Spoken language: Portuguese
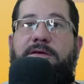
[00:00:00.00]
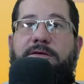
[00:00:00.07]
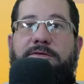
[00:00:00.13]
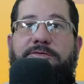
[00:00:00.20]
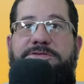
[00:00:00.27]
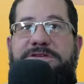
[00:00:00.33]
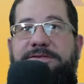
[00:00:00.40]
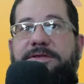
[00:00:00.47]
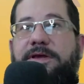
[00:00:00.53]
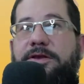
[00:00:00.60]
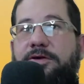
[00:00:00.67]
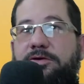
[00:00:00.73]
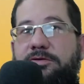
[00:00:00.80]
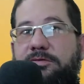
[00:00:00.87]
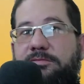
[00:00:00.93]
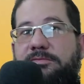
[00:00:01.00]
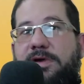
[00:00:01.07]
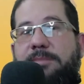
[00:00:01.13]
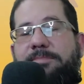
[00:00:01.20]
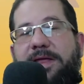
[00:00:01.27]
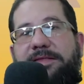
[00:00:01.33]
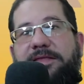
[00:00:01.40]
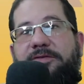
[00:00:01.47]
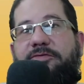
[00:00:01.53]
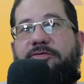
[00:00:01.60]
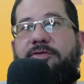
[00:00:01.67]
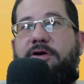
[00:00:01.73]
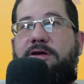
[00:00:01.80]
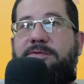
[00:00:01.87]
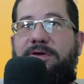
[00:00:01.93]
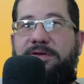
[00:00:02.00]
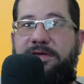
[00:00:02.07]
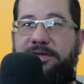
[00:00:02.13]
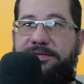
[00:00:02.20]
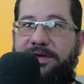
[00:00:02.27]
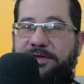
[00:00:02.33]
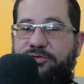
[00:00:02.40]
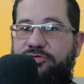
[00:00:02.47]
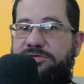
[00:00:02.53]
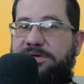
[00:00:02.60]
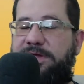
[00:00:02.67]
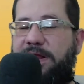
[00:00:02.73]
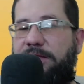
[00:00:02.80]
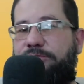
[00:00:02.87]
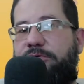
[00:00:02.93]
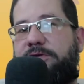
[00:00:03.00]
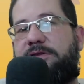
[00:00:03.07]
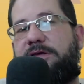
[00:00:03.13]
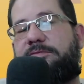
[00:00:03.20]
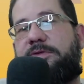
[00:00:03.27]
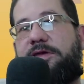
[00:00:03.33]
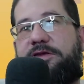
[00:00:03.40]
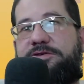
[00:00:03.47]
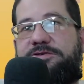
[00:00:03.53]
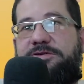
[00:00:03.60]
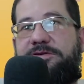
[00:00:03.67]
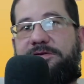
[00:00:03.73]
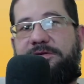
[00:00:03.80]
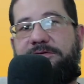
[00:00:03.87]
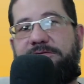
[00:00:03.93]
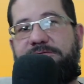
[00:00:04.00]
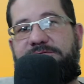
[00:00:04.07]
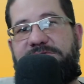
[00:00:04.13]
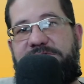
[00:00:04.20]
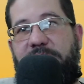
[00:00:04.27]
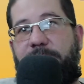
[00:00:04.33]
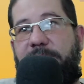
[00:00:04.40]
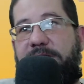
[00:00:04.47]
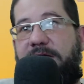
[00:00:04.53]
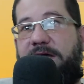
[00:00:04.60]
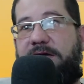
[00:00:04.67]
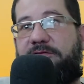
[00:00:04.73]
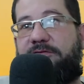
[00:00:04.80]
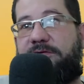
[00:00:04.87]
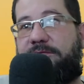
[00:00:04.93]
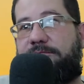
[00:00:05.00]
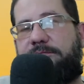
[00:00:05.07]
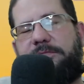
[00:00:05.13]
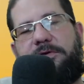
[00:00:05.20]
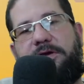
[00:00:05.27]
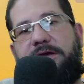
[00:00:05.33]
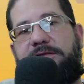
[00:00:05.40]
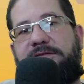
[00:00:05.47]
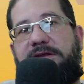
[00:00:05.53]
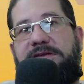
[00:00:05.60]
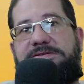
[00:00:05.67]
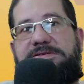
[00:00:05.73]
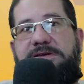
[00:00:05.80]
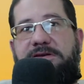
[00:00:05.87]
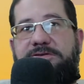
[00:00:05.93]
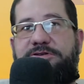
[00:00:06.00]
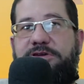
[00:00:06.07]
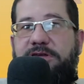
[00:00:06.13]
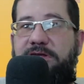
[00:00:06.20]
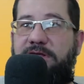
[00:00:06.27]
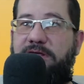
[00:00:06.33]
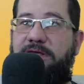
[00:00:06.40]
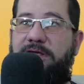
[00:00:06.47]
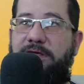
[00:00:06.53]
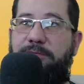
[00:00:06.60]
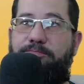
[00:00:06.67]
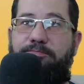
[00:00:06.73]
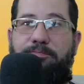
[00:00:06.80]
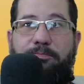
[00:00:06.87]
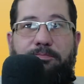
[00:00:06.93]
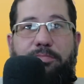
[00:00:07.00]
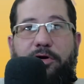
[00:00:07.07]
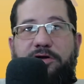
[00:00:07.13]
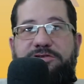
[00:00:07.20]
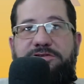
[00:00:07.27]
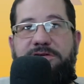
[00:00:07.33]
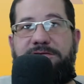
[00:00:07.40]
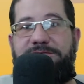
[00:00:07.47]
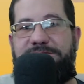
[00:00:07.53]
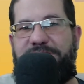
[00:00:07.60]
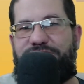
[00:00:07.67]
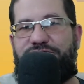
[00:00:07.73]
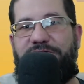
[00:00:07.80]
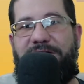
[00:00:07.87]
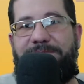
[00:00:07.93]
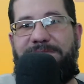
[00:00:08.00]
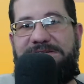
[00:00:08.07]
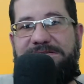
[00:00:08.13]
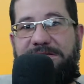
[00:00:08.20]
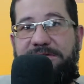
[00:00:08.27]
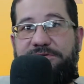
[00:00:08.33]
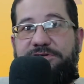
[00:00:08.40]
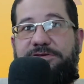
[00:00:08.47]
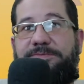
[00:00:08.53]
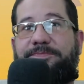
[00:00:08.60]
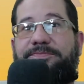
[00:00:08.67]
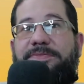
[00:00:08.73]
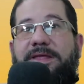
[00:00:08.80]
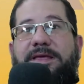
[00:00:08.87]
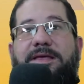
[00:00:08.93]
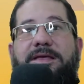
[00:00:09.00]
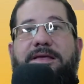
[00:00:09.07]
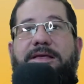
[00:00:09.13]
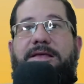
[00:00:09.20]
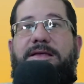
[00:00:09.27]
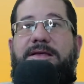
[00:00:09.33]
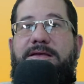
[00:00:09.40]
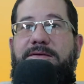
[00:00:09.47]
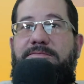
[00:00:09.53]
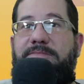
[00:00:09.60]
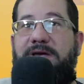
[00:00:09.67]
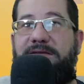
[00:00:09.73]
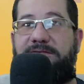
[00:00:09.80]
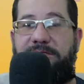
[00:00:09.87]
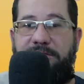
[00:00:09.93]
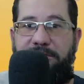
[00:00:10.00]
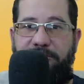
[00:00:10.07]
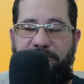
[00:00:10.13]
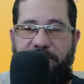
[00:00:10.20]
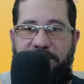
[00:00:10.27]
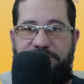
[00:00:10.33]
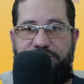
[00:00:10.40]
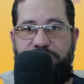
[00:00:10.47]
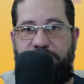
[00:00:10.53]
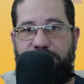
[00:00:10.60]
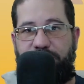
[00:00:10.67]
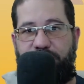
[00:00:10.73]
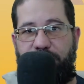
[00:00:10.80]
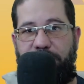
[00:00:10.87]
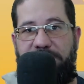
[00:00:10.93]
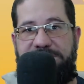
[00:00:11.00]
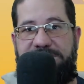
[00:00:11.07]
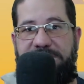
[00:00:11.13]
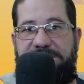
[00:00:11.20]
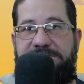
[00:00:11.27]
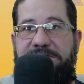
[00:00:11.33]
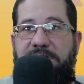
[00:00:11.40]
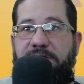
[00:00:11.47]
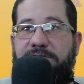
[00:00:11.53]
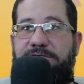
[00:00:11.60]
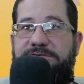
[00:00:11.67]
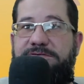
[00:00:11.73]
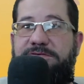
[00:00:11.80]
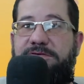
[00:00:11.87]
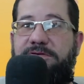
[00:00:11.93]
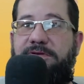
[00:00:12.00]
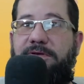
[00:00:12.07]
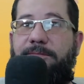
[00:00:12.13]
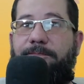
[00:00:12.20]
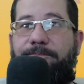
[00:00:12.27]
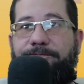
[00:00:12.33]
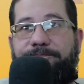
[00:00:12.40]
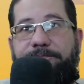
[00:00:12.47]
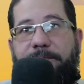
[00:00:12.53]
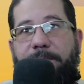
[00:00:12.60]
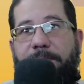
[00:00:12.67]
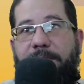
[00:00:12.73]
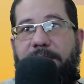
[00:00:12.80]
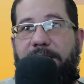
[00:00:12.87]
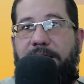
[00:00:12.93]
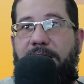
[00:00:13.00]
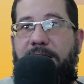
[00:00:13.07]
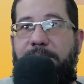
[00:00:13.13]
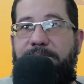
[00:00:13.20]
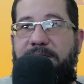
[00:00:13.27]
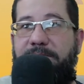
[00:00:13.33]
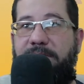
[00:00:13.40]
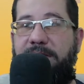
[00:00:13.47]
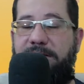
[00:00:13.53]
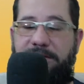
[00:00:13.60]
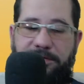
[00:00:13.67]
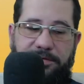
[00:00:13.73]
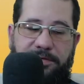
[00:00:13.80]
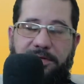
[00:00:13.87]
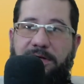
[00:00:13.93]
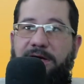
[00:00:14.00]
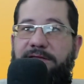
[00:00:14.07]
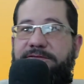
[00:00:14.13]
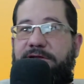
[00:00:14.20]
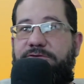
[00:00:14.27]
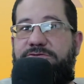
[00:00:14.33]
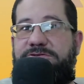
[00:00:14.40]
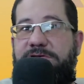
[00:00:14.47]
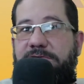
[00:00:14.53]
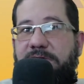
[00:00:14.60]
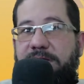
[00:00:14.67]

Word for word: Você ter uma plataforma que traduz gratuitamente o seu PDF é interessante e pode te ajudar bastante. Mas eu faço duas ressalvas. A primeira, a tradução é